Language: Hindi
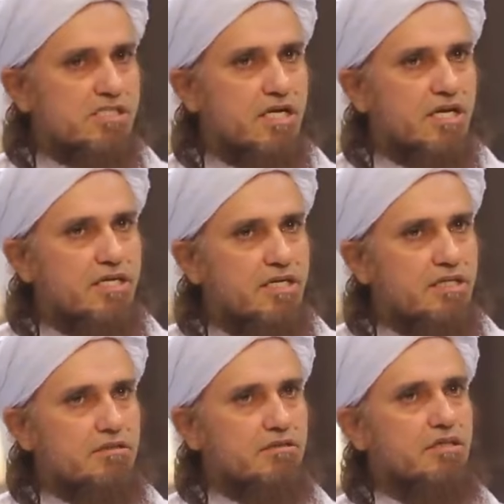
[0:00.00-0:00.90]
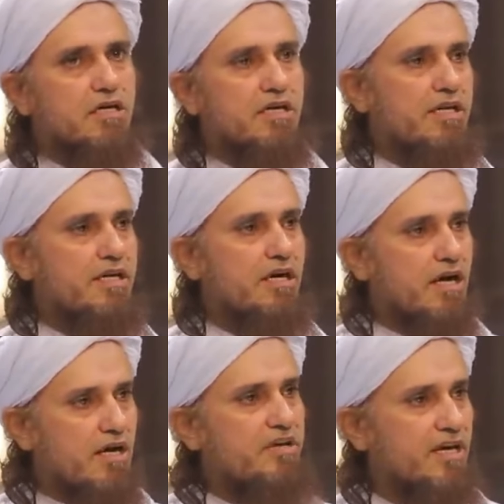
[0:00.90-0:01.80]
इस तरह की तकरीरें
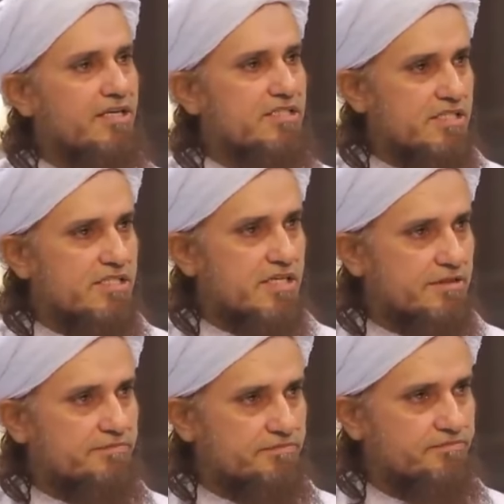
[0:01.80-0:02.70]
करना भी गलत चीज है